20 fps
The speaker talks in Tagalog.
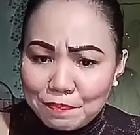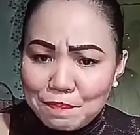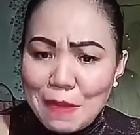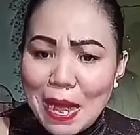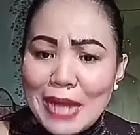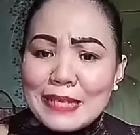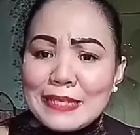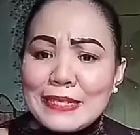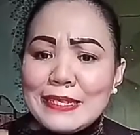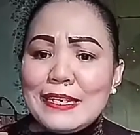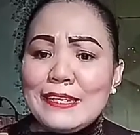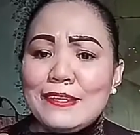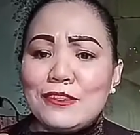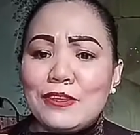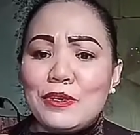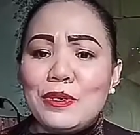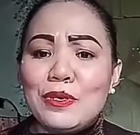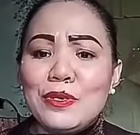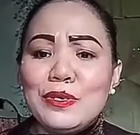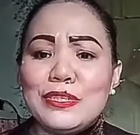base
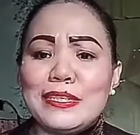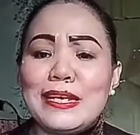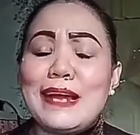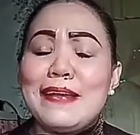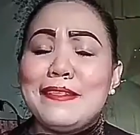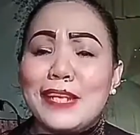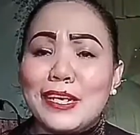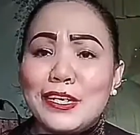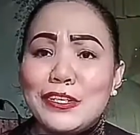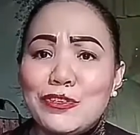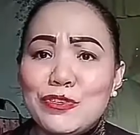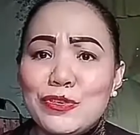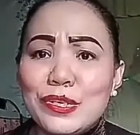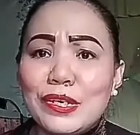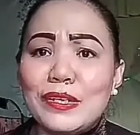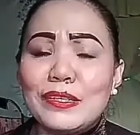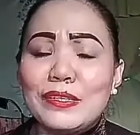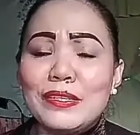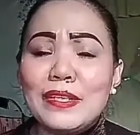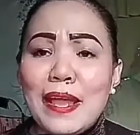ito sa
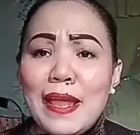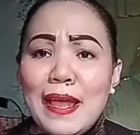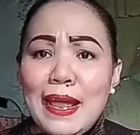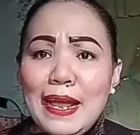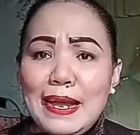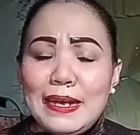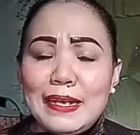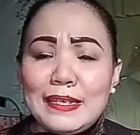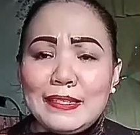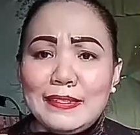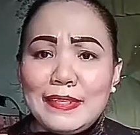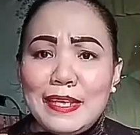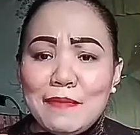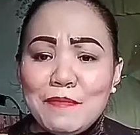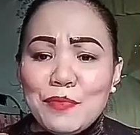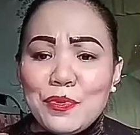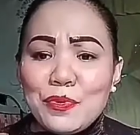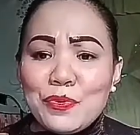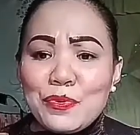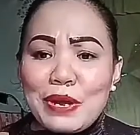National uh,
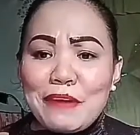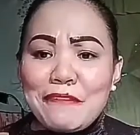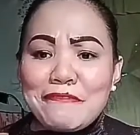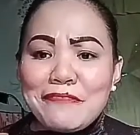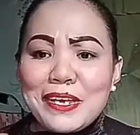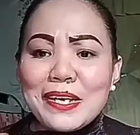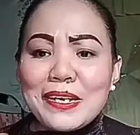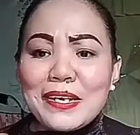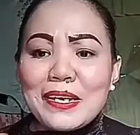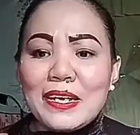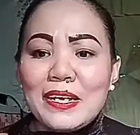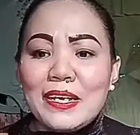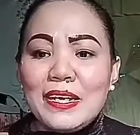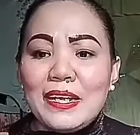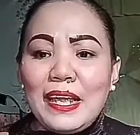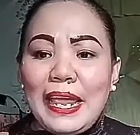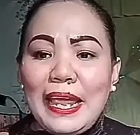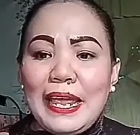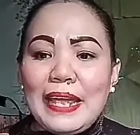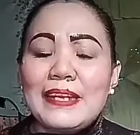Demographic
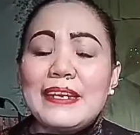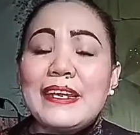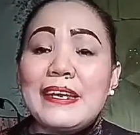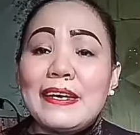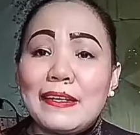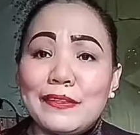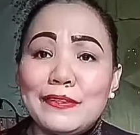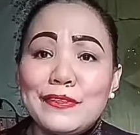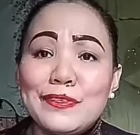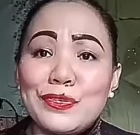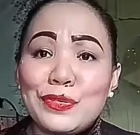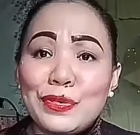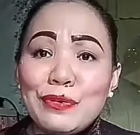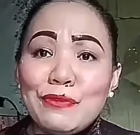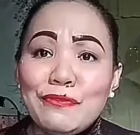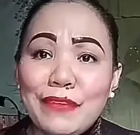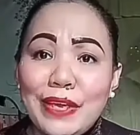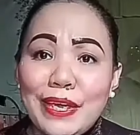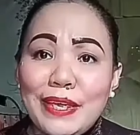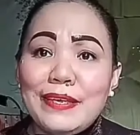and Health
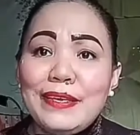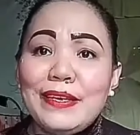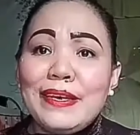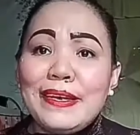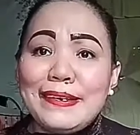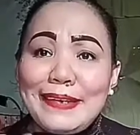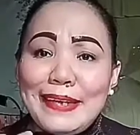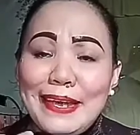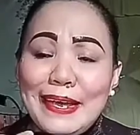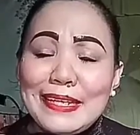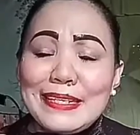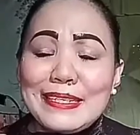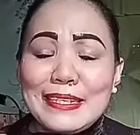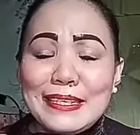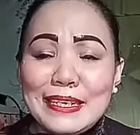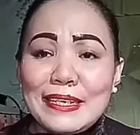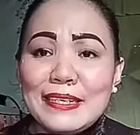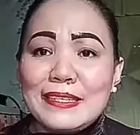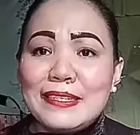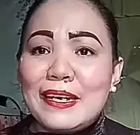Survey na
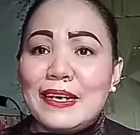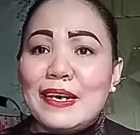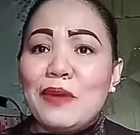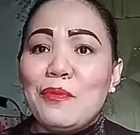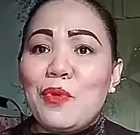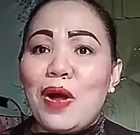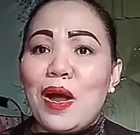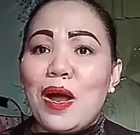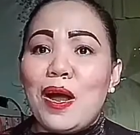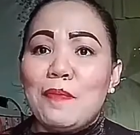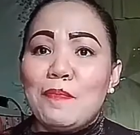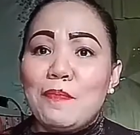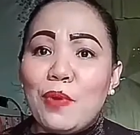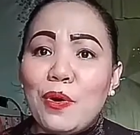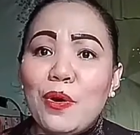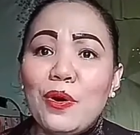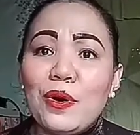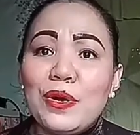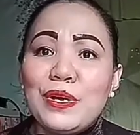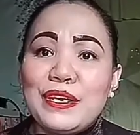isinasagawa
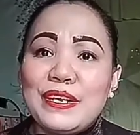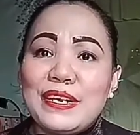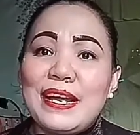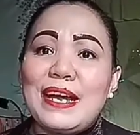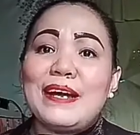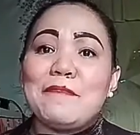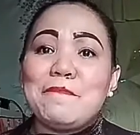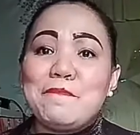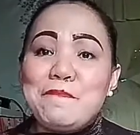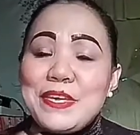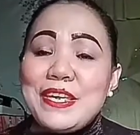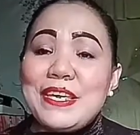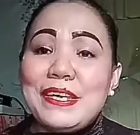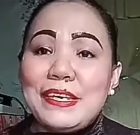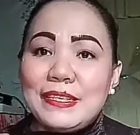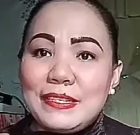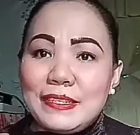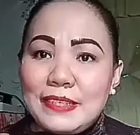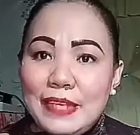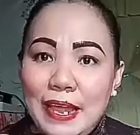po ng
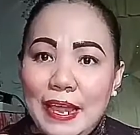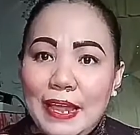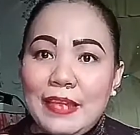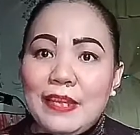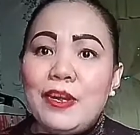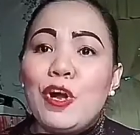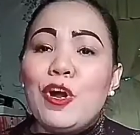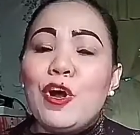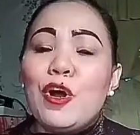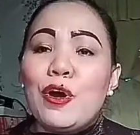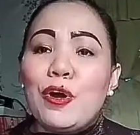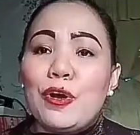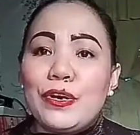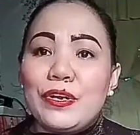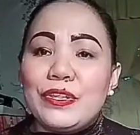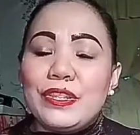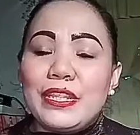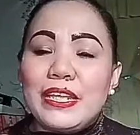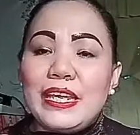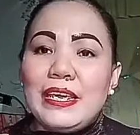PSA
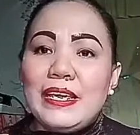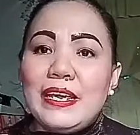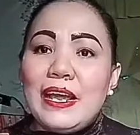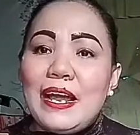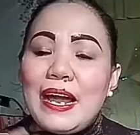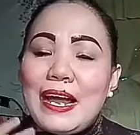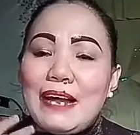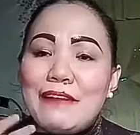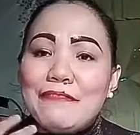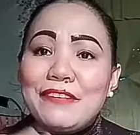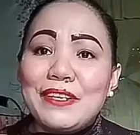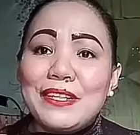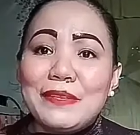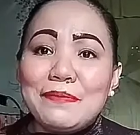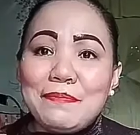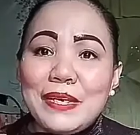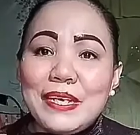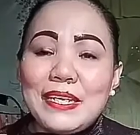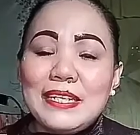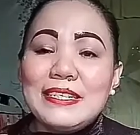or the uh,
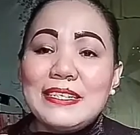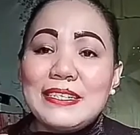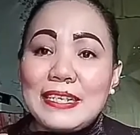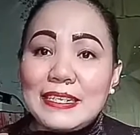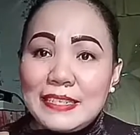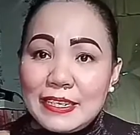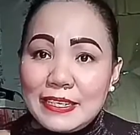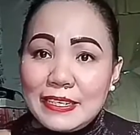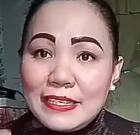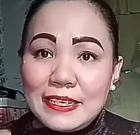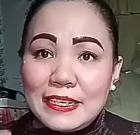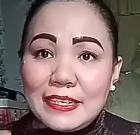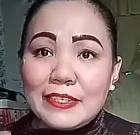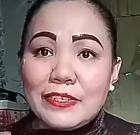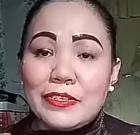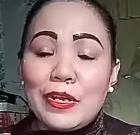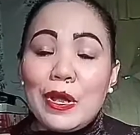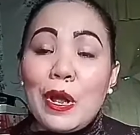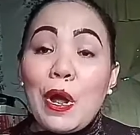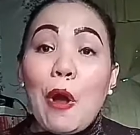Philippine
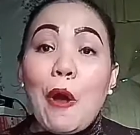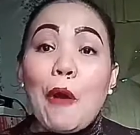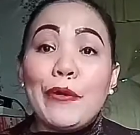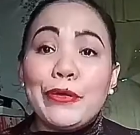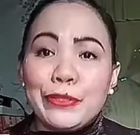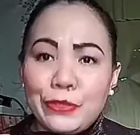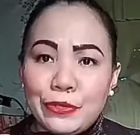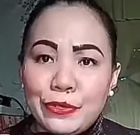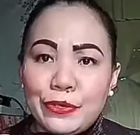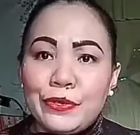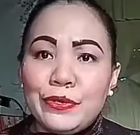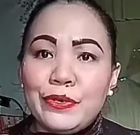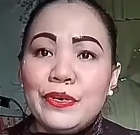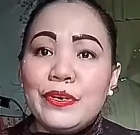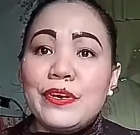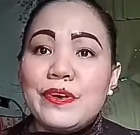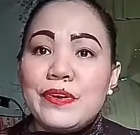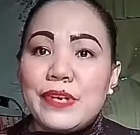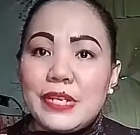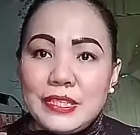Statistics
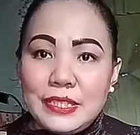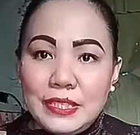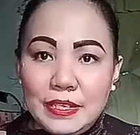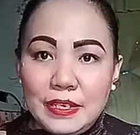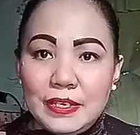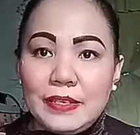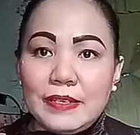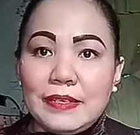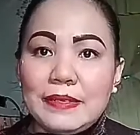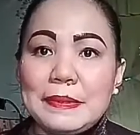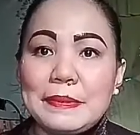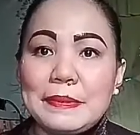Authority.